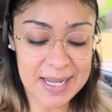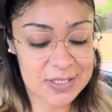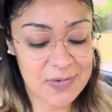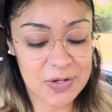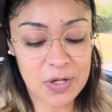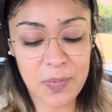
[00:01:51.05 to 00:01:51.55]
que es
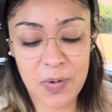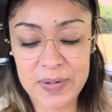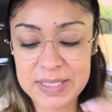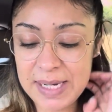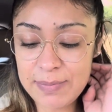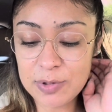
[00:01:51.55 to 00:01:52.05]
cuando
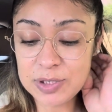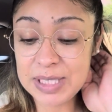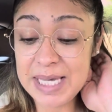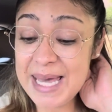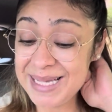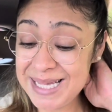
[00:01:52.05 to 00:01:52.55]
aprovechamos
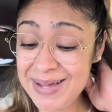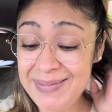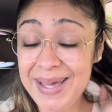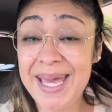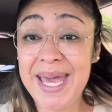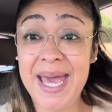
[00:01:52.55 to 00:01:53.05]
y ya
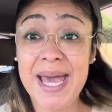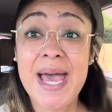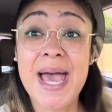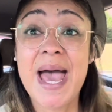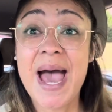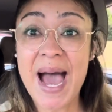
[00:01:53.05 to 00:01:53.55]
saben que
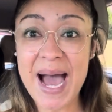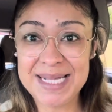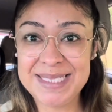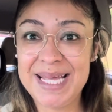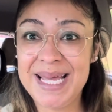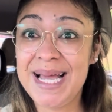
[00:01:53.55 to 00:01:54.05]

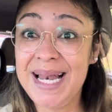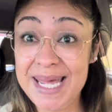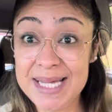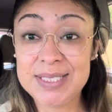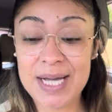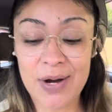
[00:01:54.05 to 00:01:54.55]
hace glitch.